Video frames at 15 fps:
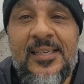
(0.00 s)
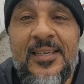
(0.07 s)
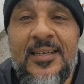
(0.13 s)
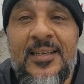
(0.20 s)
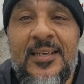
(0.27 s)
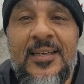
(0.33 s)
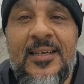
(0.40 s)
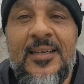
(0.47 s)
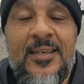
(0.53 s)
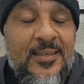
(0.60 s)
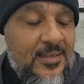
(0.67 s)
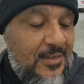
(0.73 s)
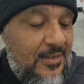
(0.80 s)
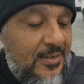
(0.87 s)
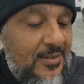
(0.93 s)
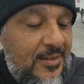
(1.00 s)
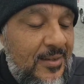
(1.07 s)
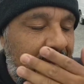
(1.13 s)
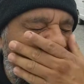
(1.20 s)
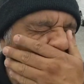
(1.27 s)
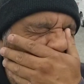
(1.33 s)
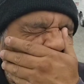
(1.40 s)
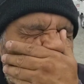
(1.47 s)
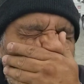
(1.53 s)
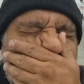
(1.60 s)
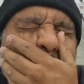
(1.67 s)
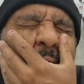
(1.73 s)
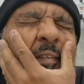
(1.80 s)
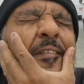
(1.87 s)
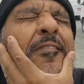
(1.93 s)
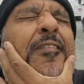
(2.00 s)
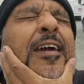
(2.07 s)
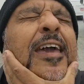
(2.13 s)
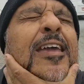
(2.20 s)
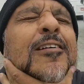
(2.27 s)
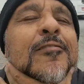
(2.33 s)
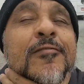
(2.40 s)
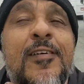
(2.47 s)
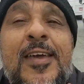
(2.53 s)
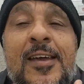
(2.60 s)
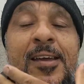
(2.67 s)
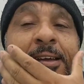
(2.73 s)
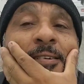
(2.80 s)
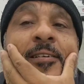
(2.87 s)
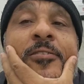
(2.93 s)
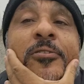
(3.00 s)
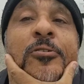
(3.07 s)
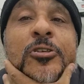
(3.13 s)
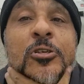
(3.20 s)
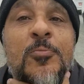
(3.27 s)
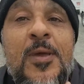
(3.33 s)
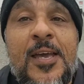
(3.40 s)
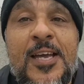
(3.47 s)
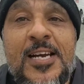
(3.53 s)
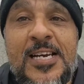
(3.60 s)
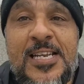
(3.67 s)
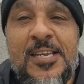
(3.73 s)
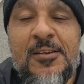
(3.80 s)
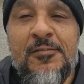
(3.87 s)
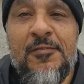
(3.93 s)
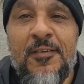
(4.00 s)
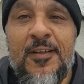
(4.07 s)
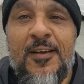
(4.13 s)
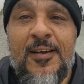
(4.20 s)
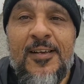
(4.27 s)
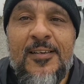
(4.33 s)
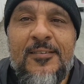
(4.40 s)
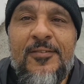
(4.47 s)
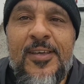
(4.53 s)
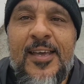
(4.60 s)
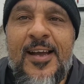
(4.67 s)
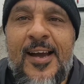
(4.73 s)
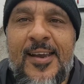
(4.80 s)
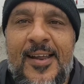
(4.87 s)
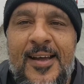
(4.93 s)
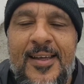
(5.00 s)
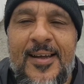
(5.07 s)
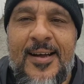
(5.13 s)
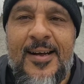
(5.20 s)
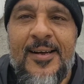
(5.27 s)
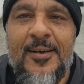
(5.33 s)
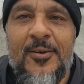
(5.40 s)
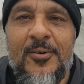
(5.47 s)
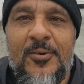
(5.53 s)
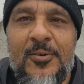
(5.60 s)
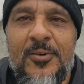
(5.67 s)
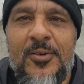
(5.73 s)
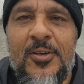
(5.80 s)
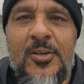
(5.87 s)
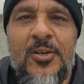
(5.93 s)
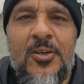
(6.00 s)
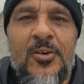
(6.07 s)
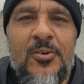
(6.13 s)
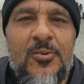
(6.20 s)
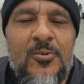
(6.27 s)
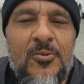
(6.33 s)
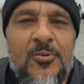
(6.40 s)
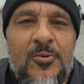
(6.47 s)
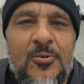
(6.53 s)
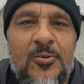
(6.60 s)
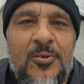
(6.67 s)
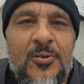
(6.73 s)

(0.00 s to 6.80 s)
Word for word: é, Veio ver, trouxe o mecânico, falou ó, vou encarar a, o